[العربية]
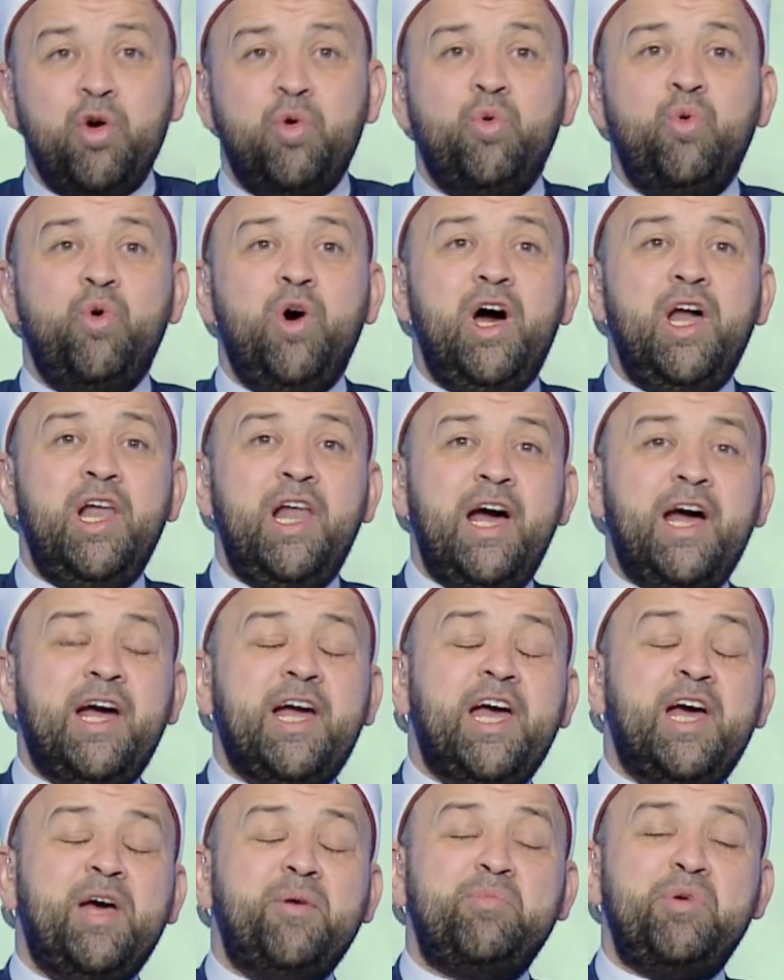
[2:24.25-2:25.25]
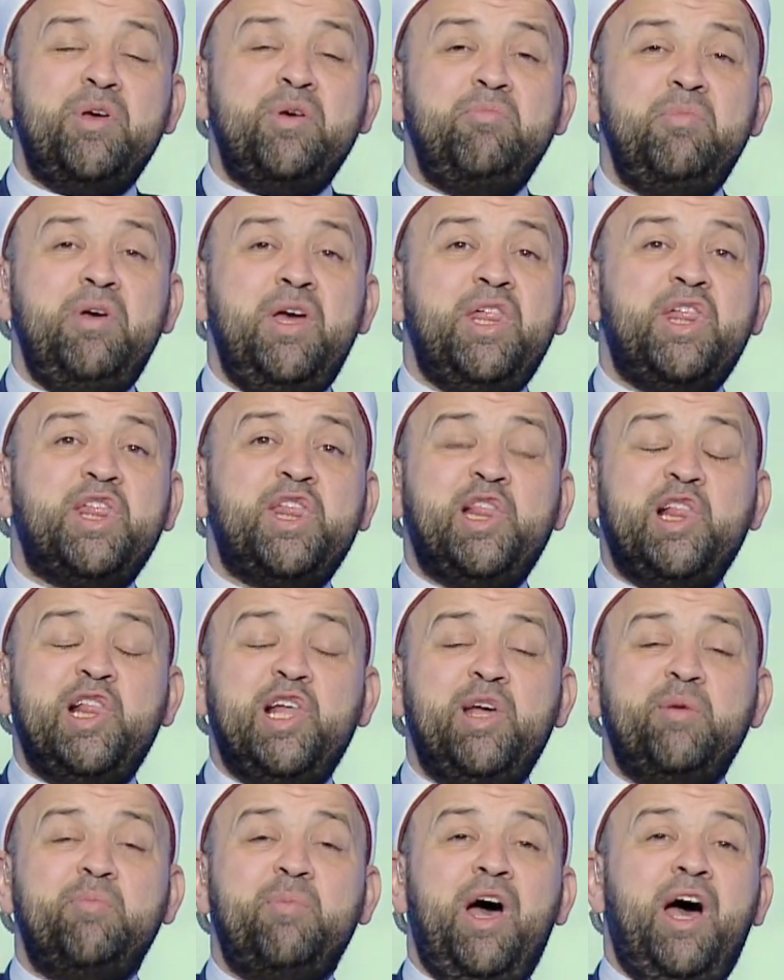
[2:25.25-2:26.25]
ولك
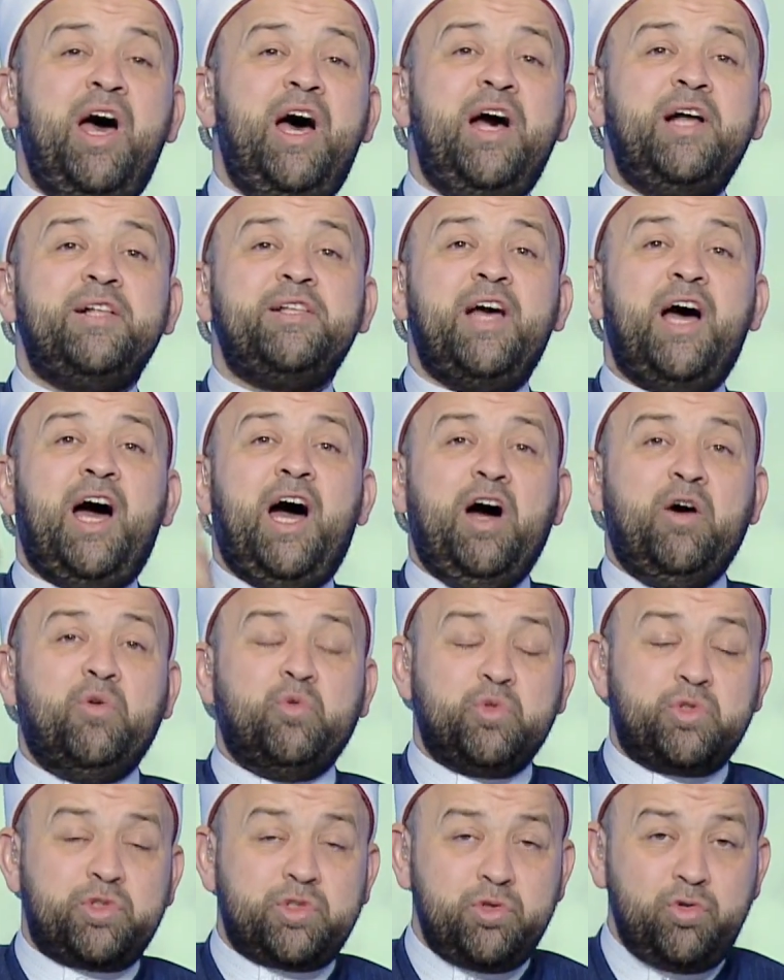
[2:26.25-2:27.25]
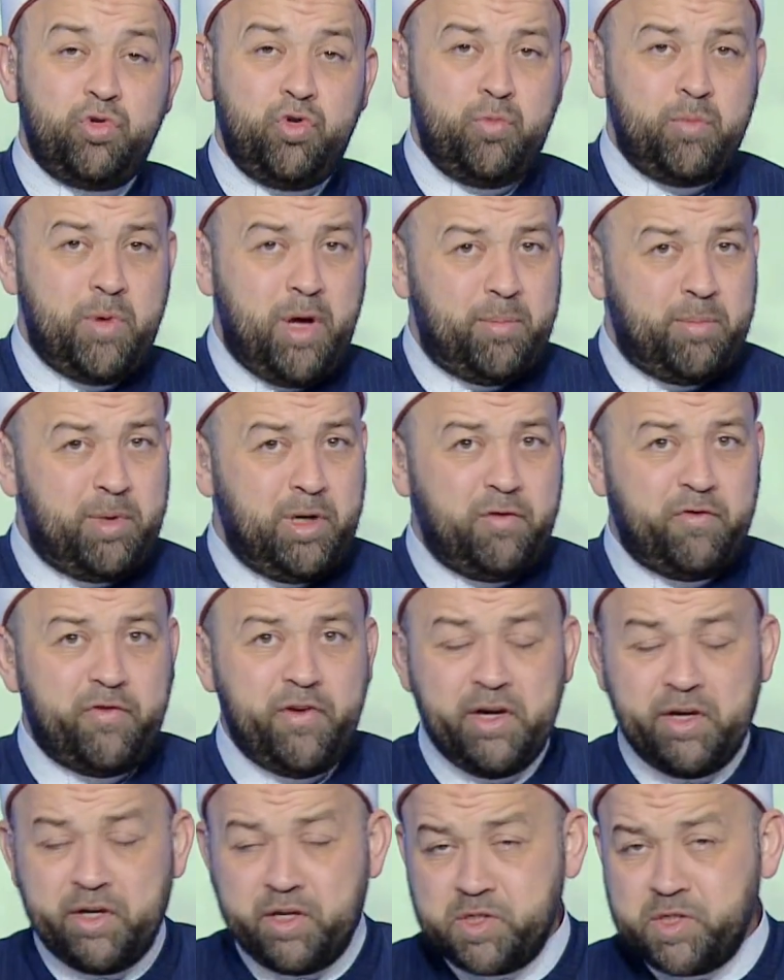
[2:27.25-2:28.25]
بمثل ما دعوت قم قبل
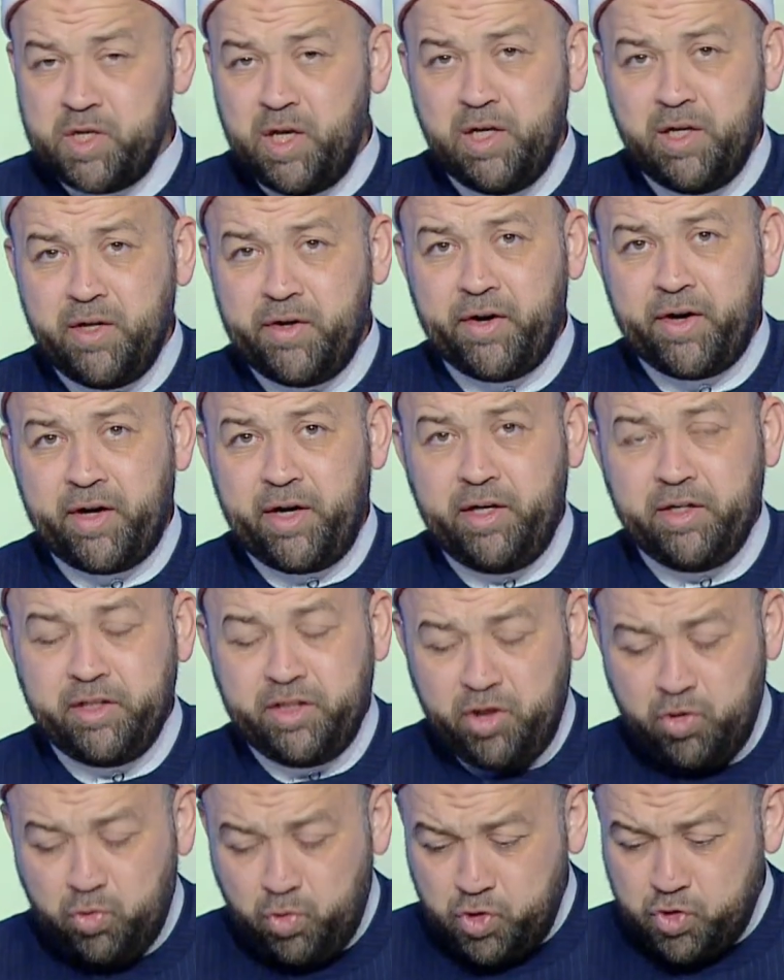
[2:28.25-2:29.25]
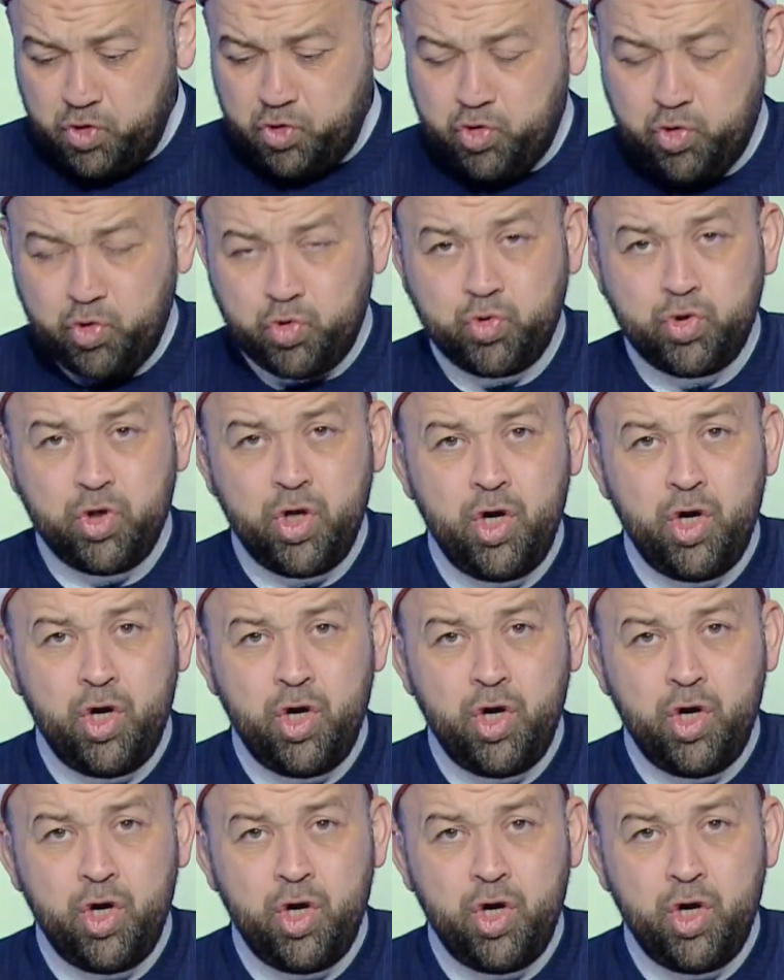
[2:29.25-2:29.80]
الفجر صلي ركعتين واسجد